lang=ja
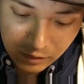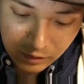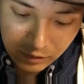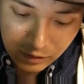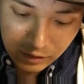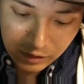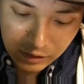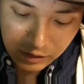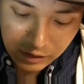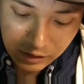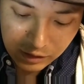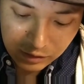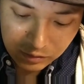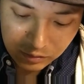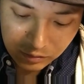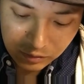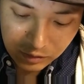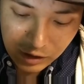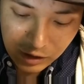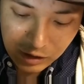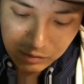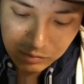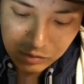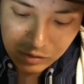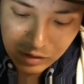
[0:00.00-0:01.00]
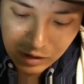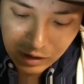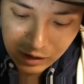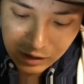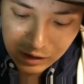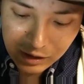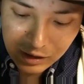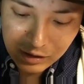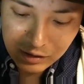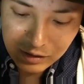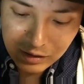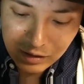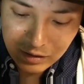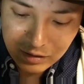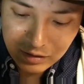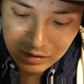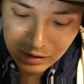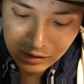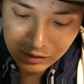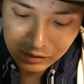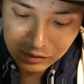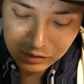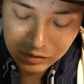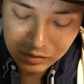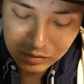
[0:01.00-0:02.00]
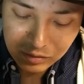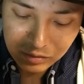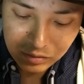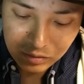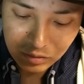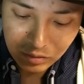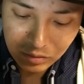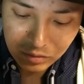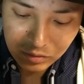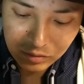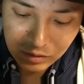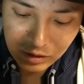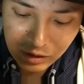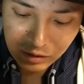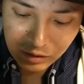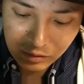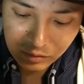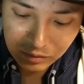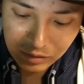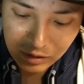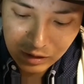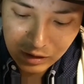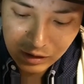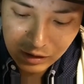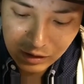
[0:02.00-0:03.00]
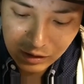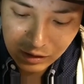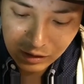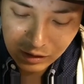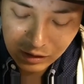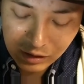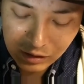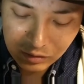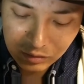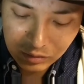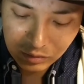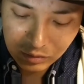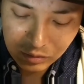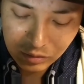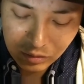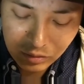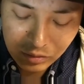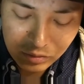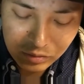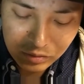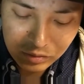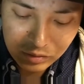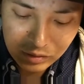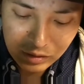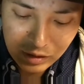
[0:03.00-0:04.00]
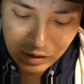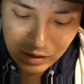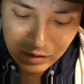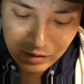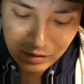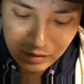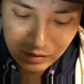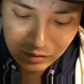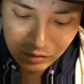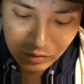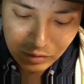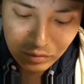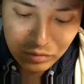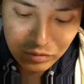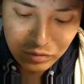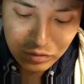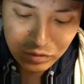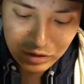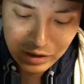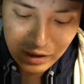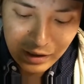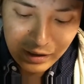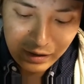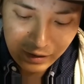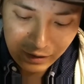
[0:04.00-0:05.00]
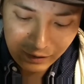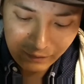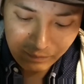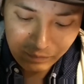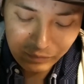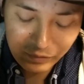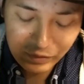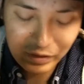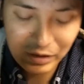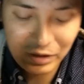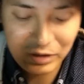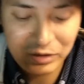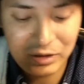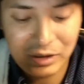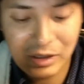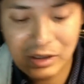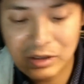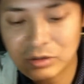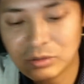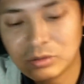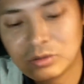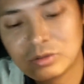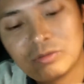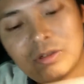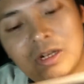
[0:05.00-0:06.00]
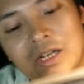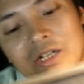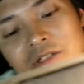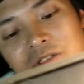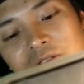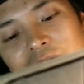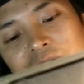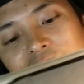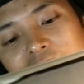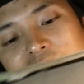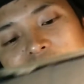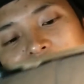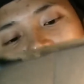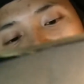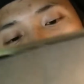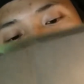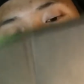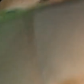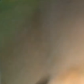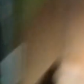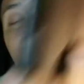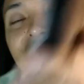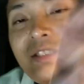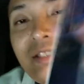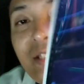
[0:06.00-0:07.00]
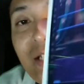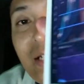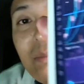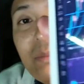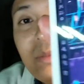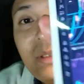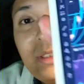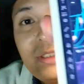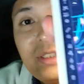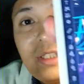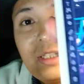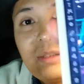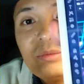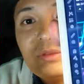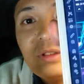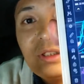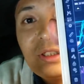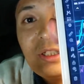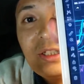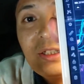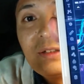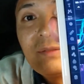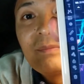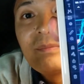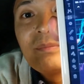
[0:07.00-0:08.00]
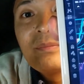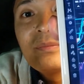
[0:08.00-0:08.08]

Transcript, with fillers: えっ、ー、と、ネムが0.39ドルなので、えっ、ー、と、4.43円ですね。ちょっと悪、良くないです。あんまりネムはね。